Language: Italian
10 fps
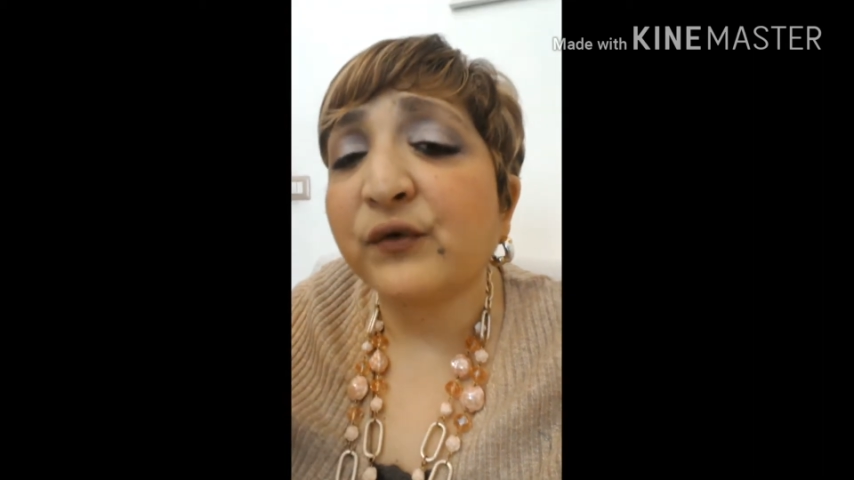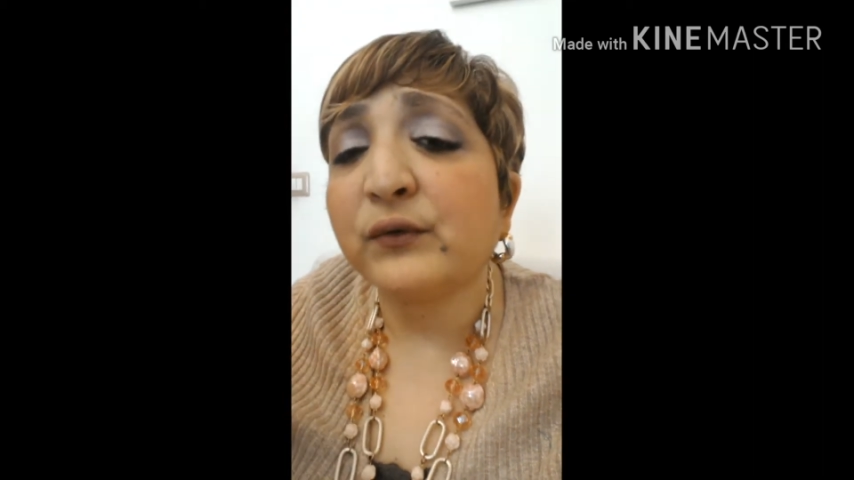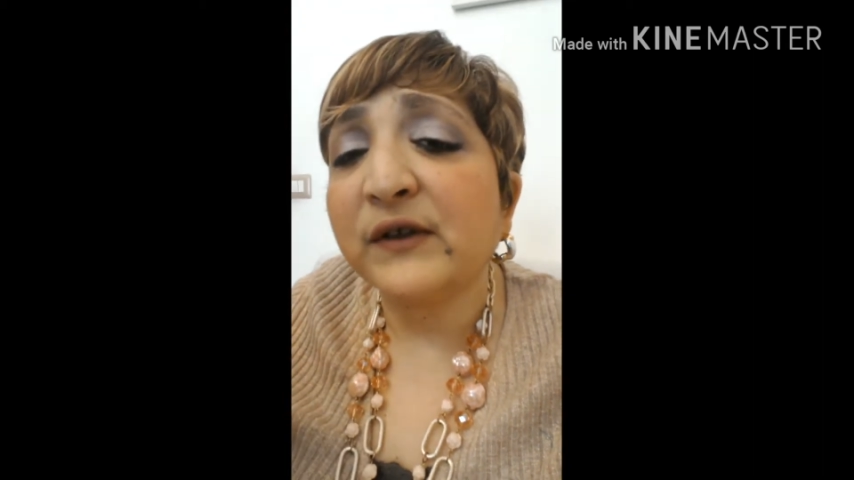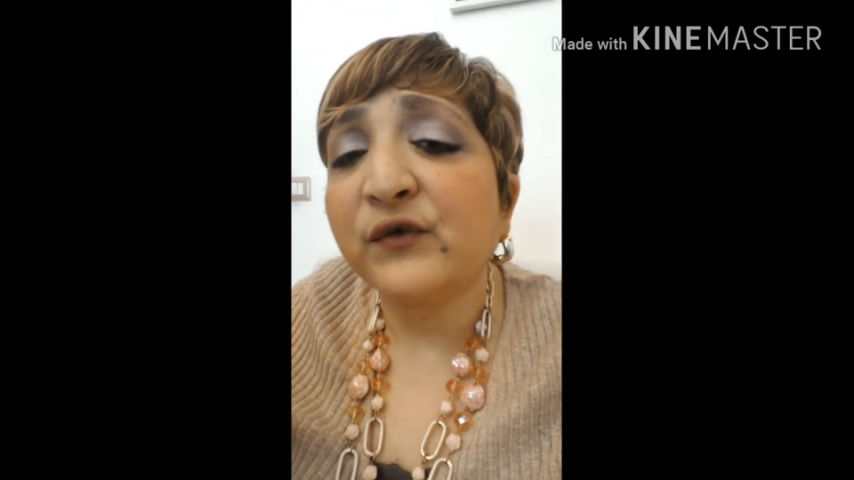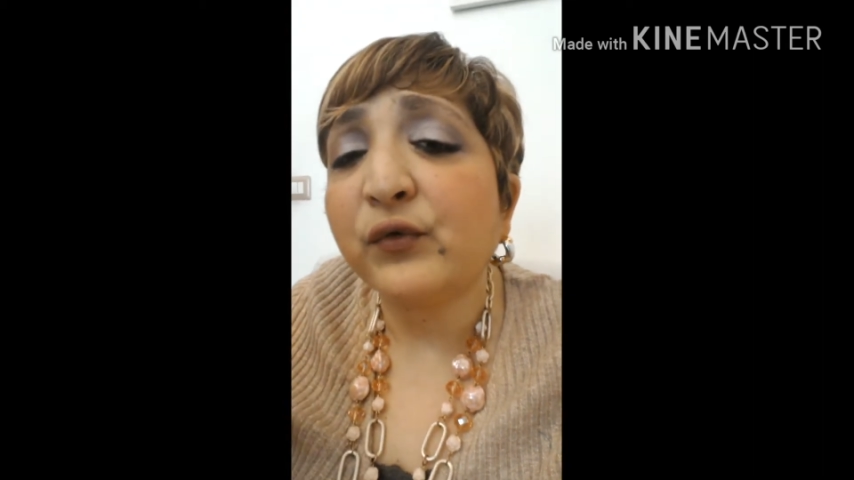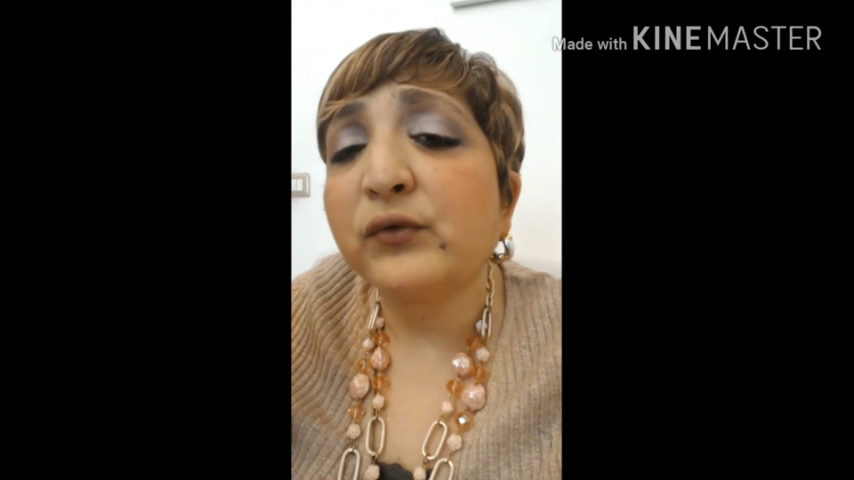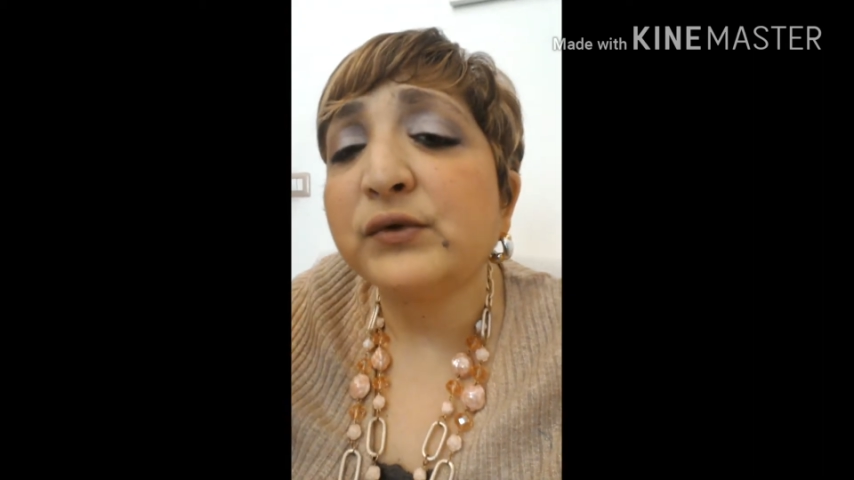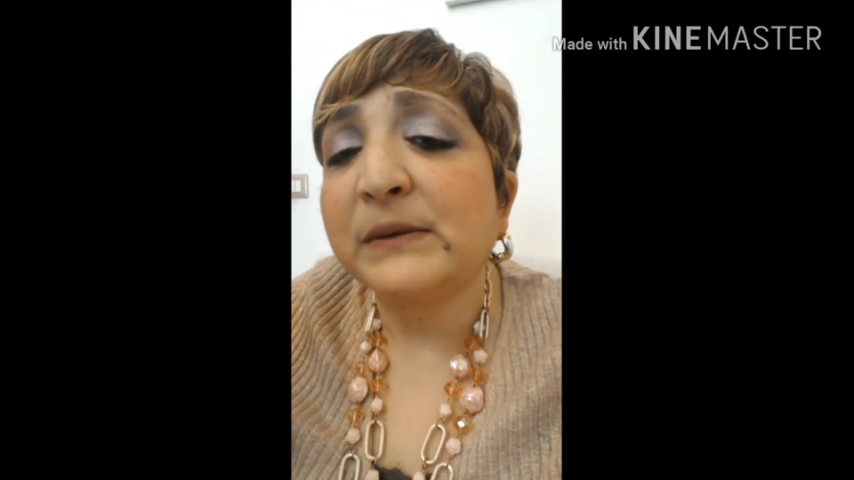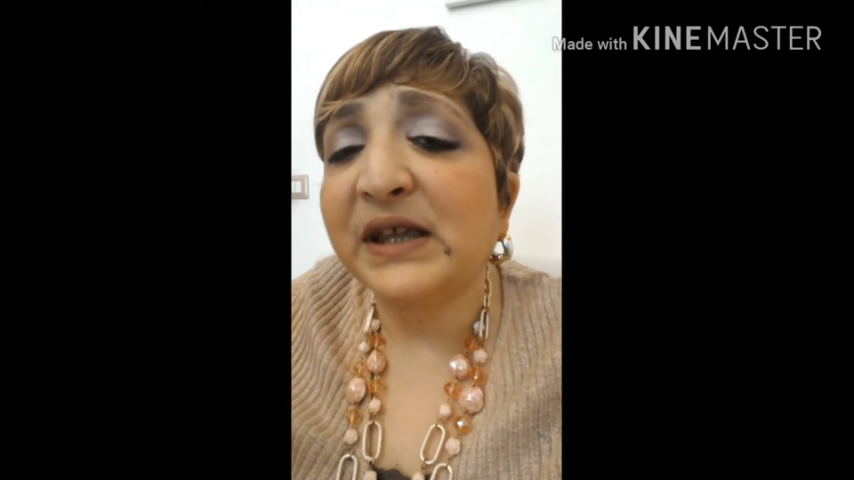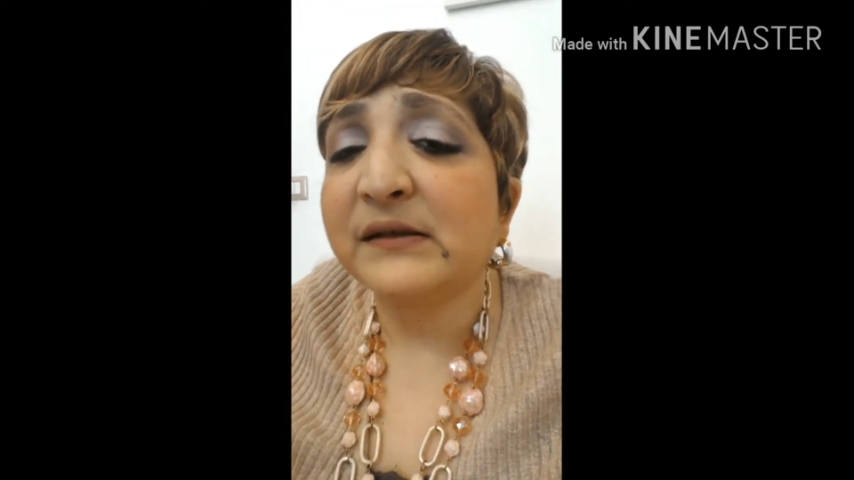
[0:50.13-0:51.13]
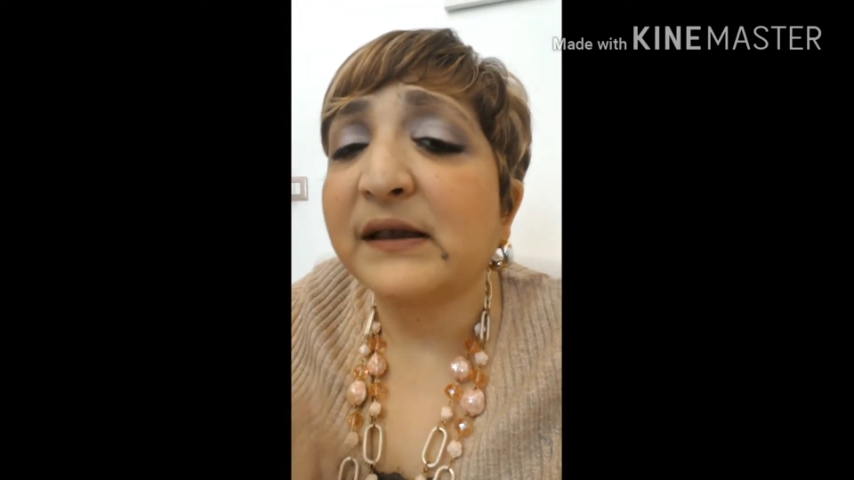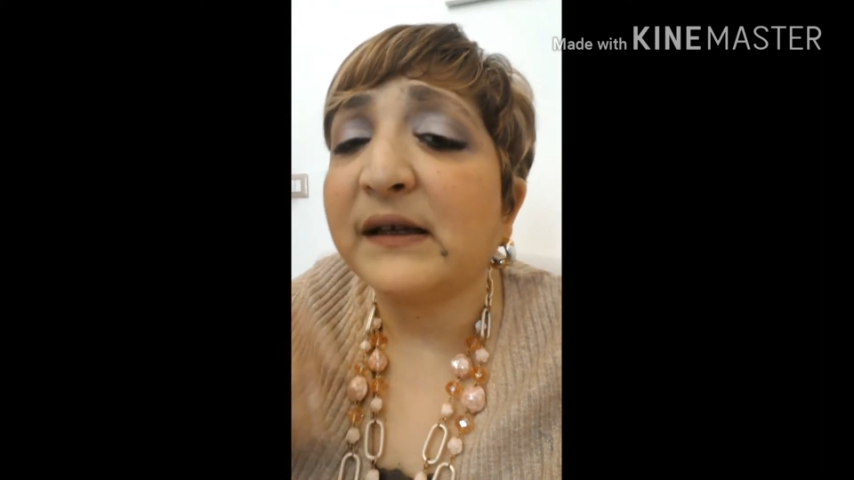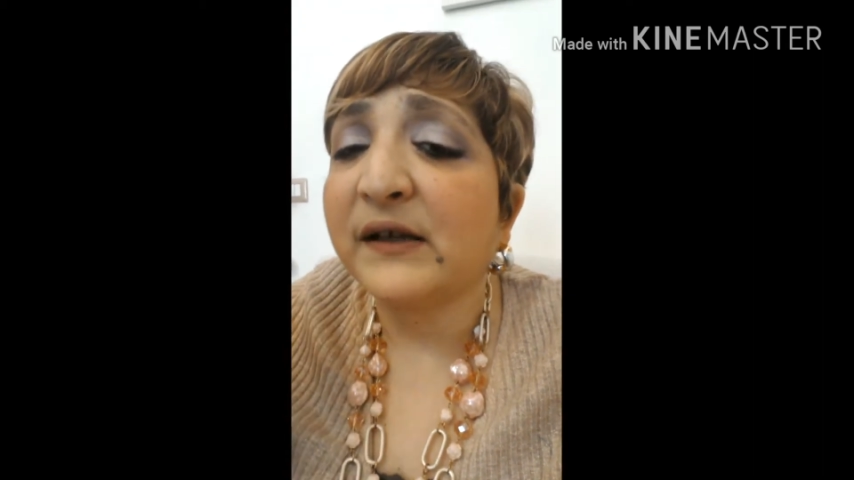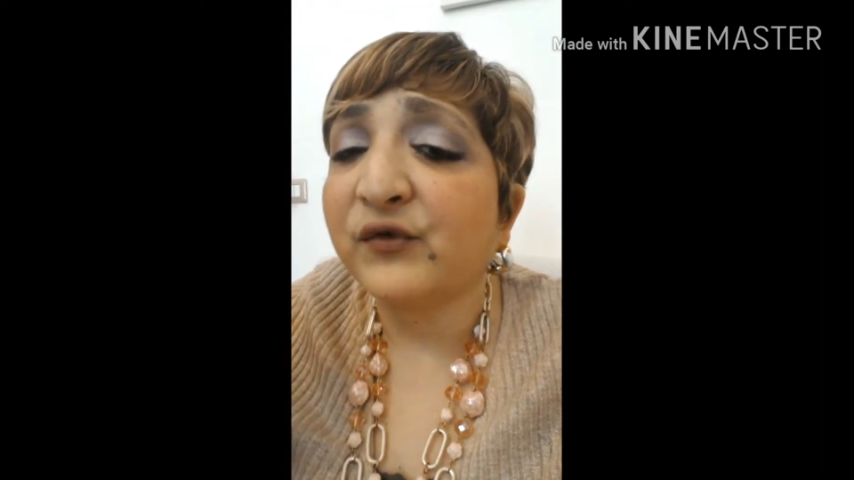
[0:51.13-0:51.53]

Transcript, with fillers: sono assolutamente